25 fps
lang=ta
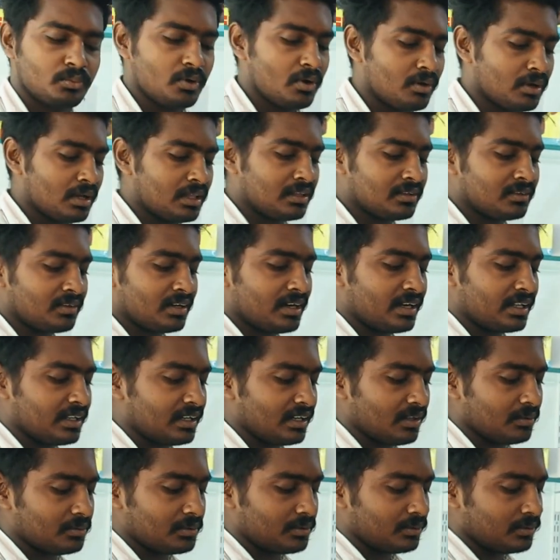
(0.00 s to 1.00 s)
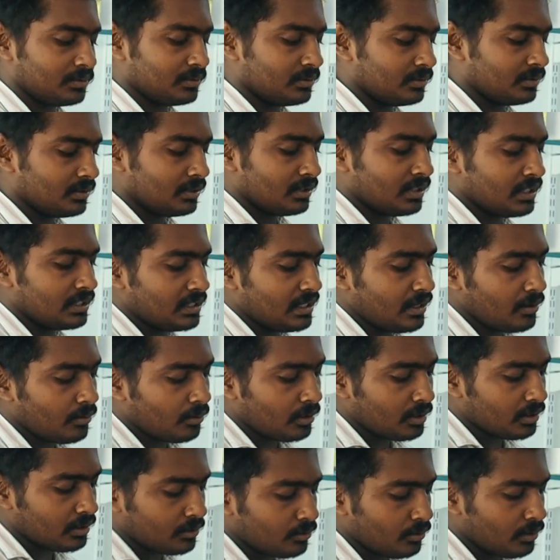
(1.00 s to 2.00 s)
சும்மா உட்காந்து அடிக்கலாம் ப்ரோ இதுலேயே
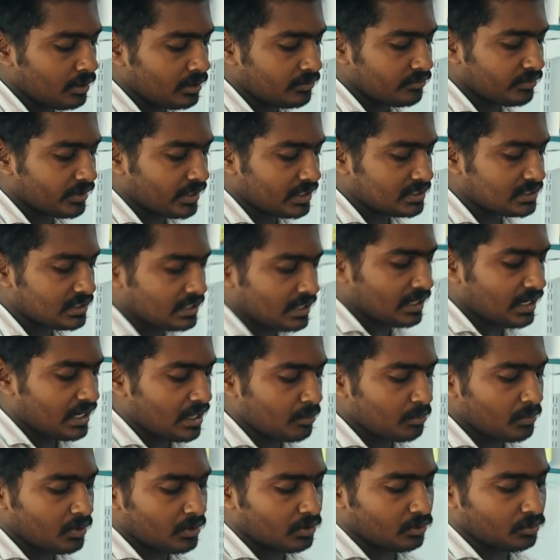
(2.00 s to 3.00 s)
உங்களுக்கு நோட்டிஃபிகேஷன் எல்லாமே